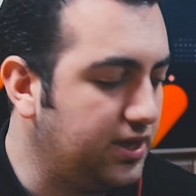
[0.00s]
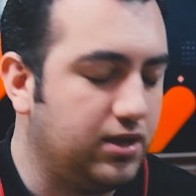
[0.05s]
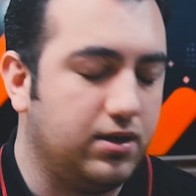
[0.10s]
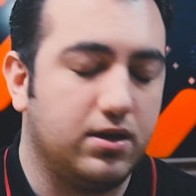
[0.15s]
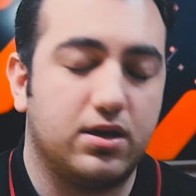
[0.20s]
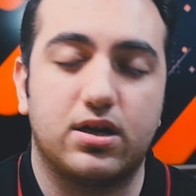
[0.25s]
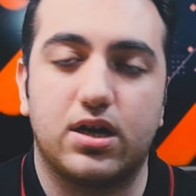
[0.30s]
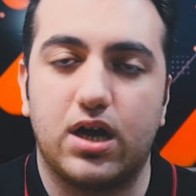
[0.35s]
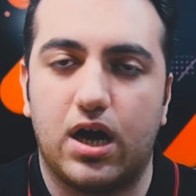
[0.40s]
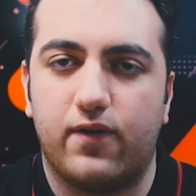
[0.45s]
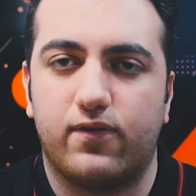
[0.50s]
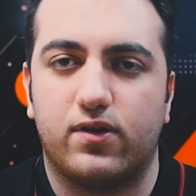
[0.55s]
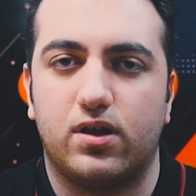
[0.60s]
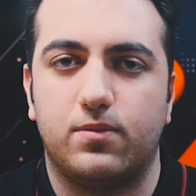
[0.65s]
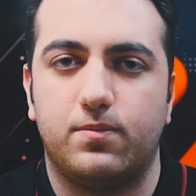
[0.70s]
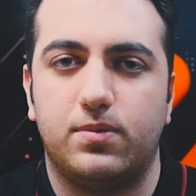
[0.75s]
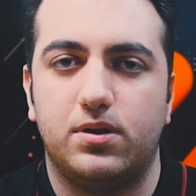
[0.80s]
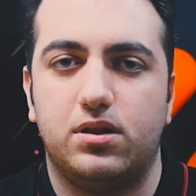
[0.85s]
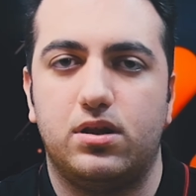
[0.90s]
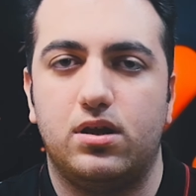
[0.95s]
beni
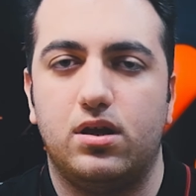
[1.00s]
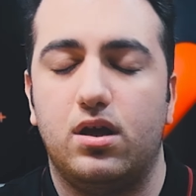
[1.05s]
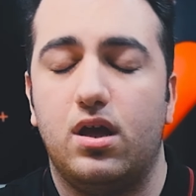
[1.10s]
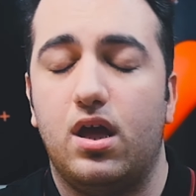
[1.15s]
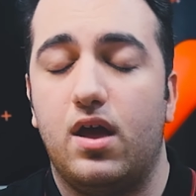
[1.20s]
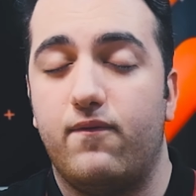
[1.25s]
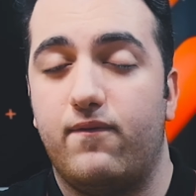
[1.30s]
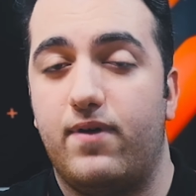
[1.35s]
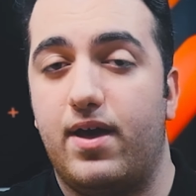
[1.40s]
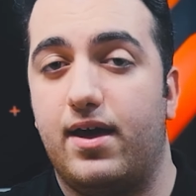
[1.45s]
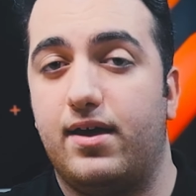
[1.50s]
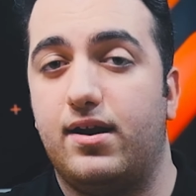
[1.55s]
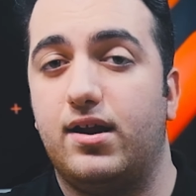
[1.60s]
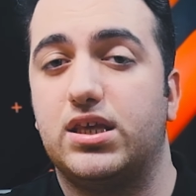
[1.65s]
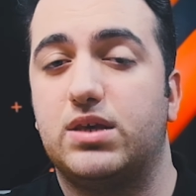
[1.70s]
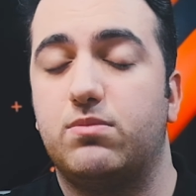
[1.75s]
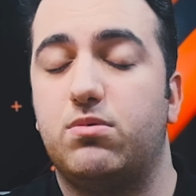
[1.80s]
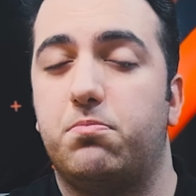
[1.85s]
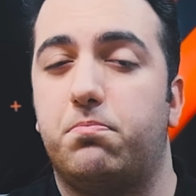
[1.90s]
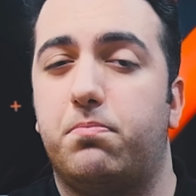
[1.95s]
kavrayabildi. E,
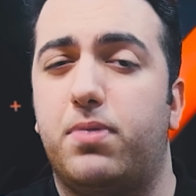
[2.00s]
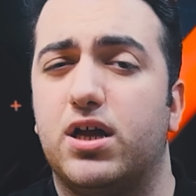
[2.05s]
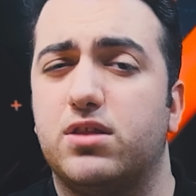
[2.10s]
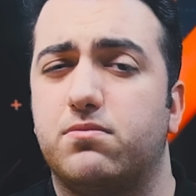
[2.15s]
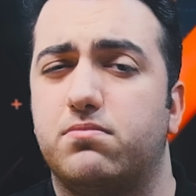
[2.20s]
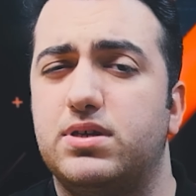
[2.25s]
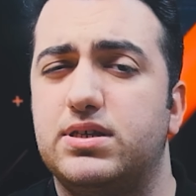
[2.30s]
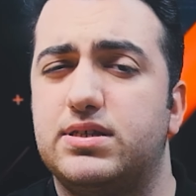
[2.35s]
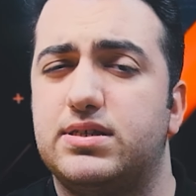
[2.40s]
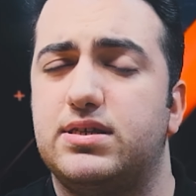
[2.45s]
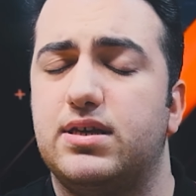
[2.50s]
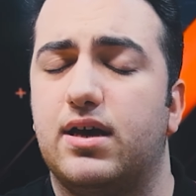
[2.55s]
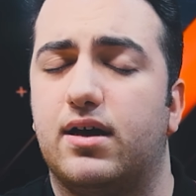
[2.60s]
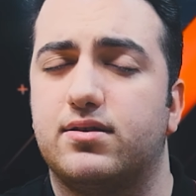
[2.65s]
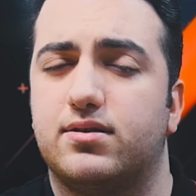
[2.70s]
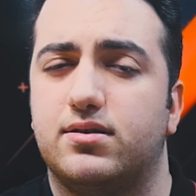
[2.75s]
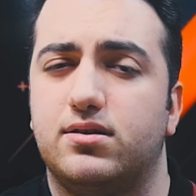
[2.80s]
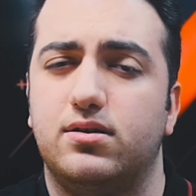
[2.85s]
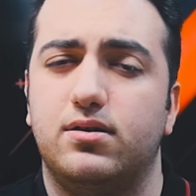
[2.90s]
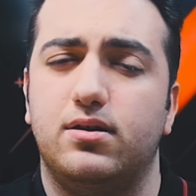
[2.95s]
herhangi bir batma
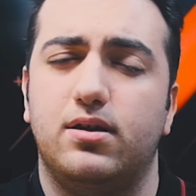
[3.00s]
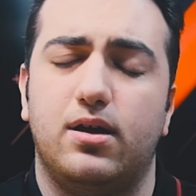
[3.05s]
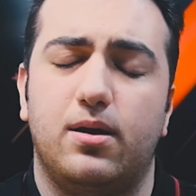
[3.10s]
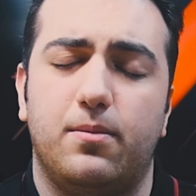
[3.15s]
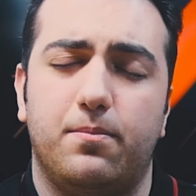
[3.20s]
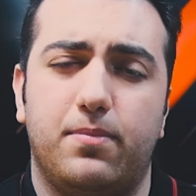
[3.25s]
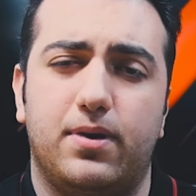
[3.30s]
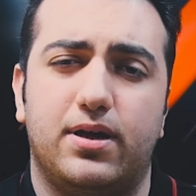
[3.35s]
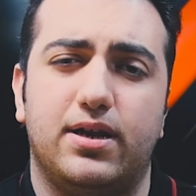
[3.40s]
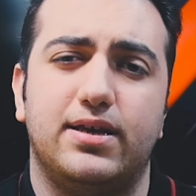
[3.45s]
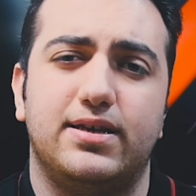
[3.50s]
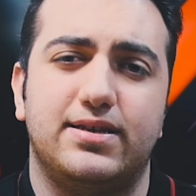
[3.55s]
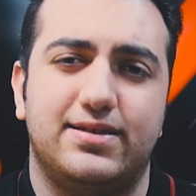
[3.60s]
hissiyatını bana